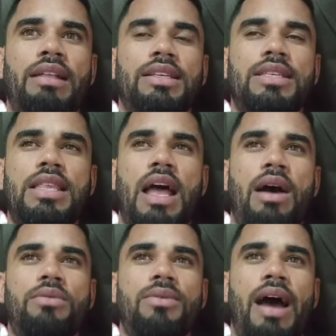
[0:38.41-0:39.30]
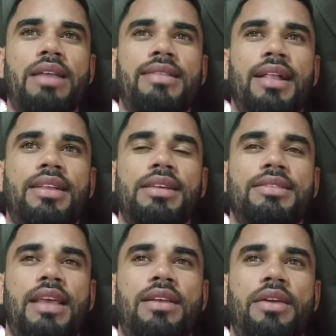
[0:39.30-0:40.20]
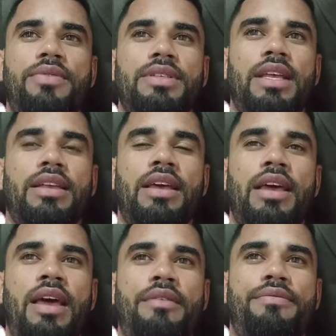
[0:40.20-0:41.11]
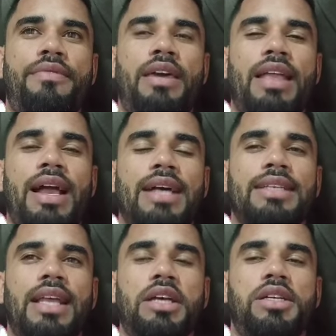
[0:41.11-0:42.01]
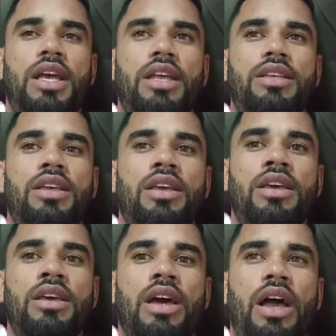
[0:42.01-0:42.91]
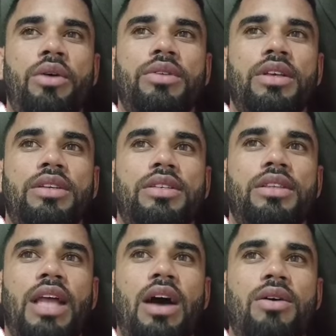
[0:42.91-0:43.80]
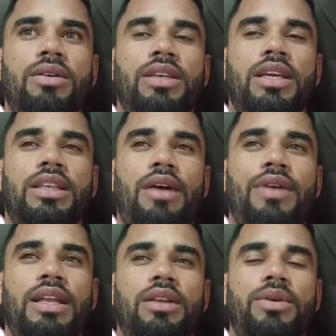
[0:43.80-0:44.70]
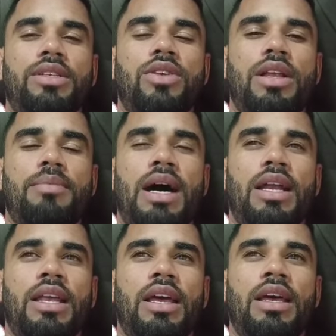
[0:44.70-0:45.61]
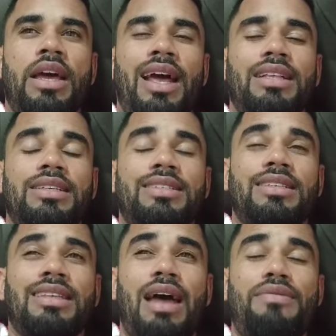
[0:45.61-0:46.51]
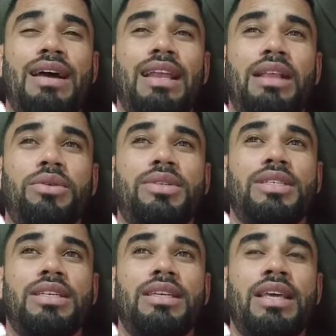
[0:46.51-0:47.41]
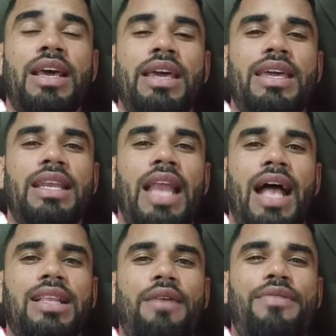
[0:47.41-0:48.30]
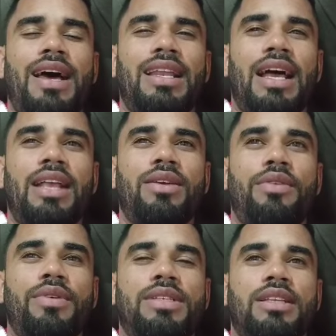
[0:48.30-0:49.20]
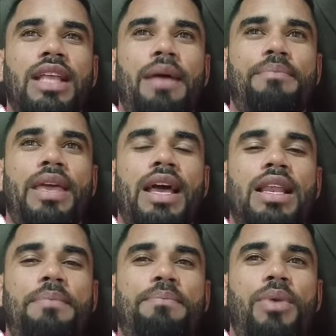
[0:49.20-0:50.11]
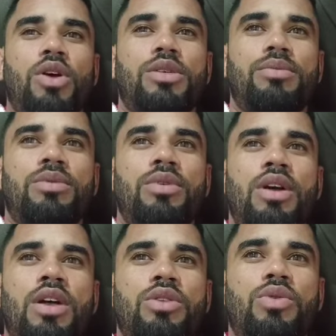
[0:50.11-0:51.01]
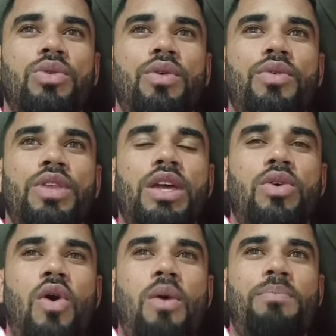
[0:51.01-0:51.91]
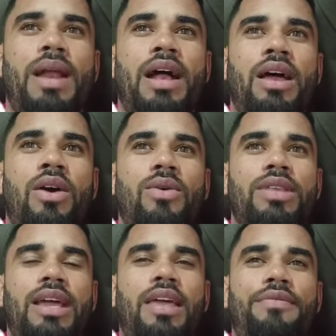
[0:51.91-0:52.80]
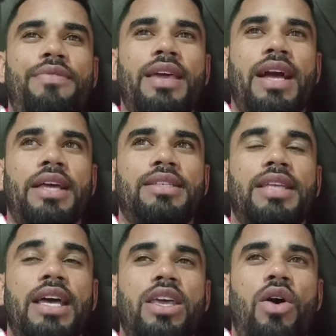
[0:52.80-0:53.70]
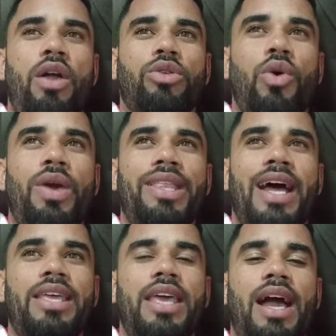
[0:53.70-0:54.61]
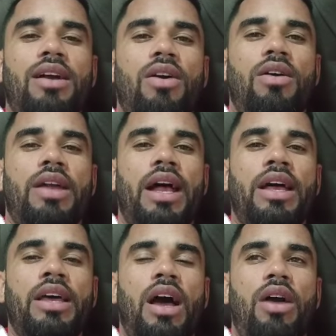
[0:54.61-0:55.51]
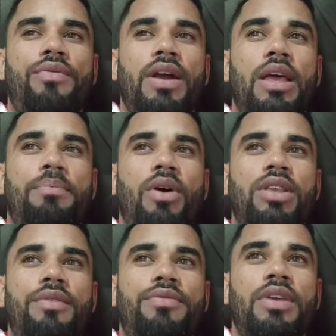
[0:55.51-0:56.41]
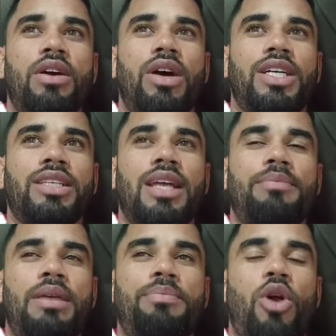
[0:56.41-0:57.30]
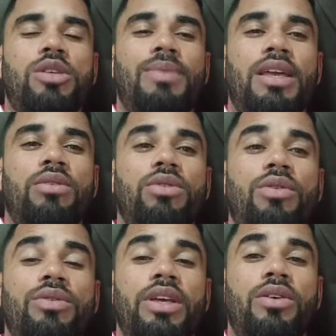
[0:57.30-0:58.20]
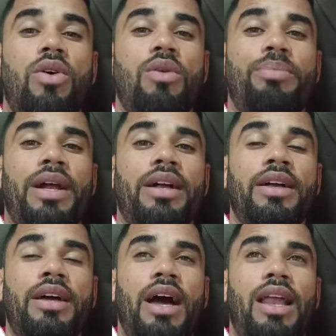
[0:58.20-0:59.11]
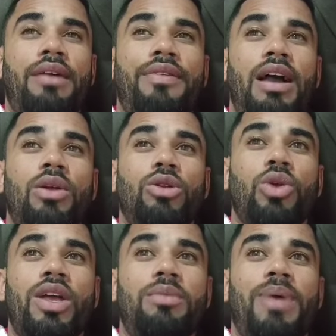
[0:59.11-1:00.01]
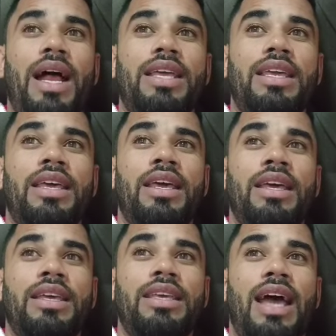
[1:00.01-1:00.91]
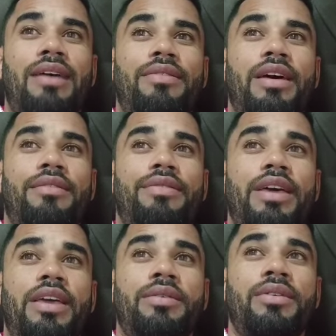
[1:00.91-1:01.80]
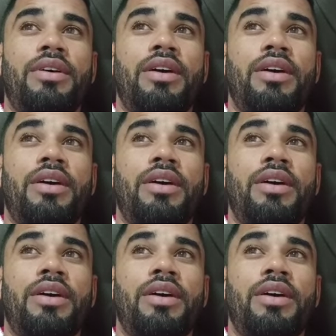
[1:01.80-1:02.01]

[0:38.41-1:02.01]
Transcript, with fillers: Ela disse, não, no rádio tá dizendo que você vem à casa da gente. Aí eu disse, na onde que tá falando isso, Dona Maria? Ela disse, tá falando sim. E lá tá falando que você tá bem ali próximo do novo Unicompra. Onde é que fica isso daí, ó? Eu tô indo aí agora. Aí eu falei, pode vir, ó. A gente tá bem próximo aqui o novo Unicompra. Ela falou, eu tô indo pra aí. E a véia veio.